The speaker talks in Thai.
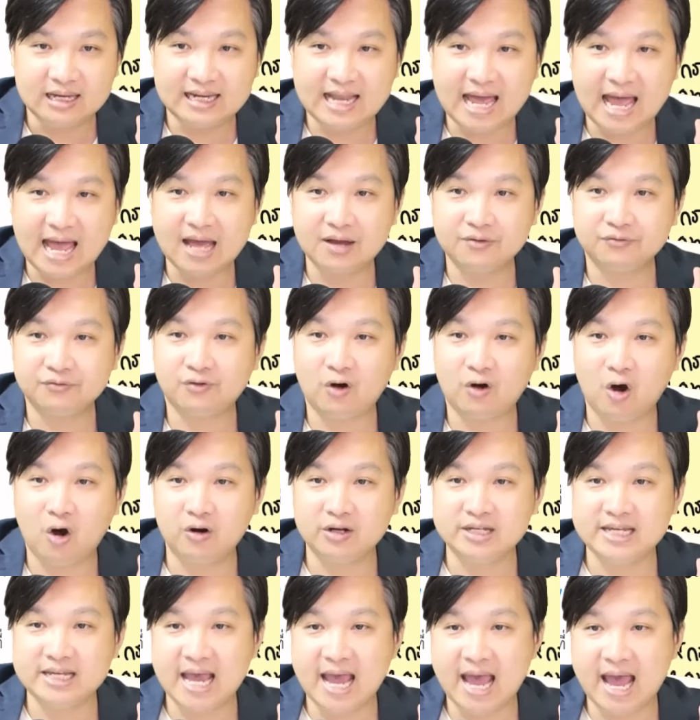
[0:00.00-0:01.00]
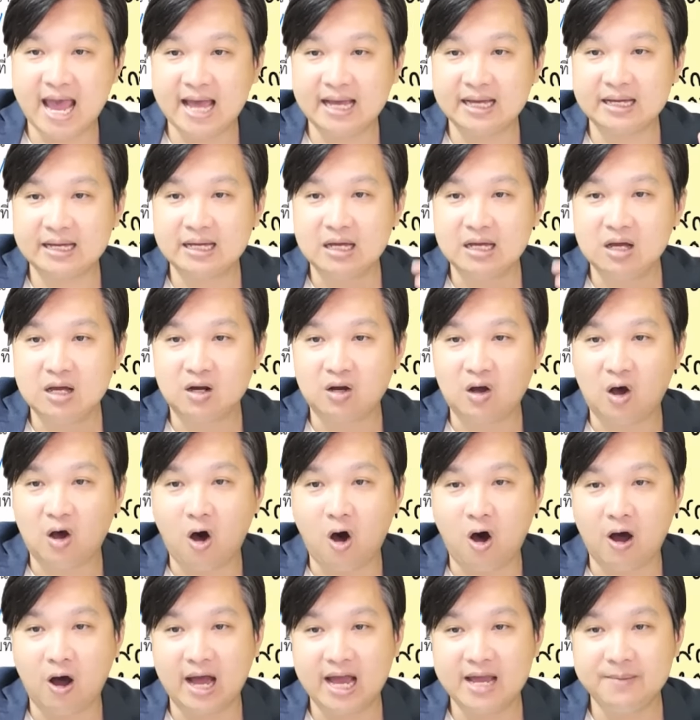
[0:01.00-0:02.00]
และฟ้องแย้งข
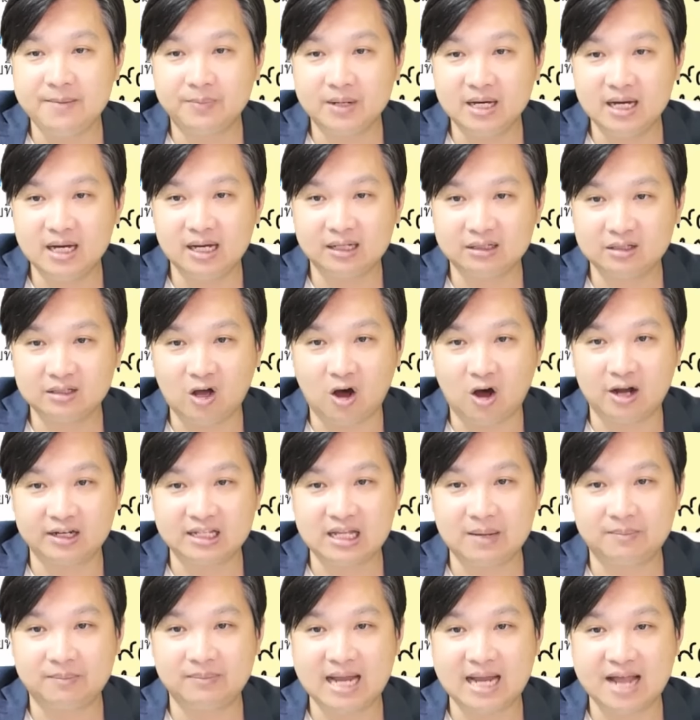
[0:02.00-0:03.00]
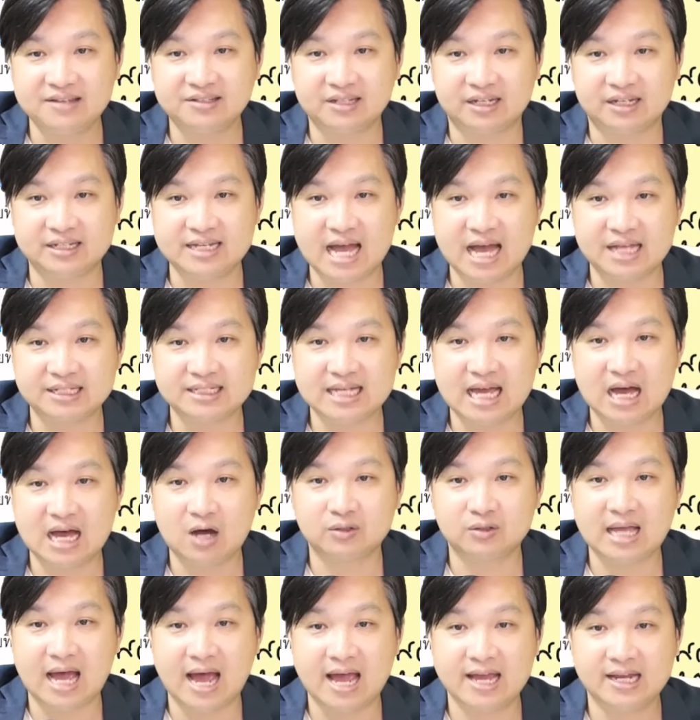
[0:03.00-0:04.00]
อให้เพิกถอนทำลายสัญญาเช่า
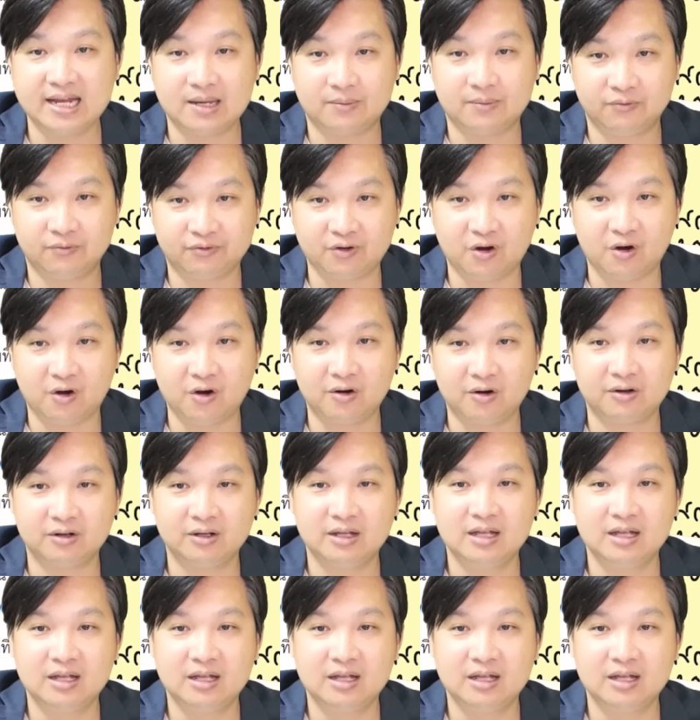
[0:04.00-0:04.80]
ท้ายคำฟ้อง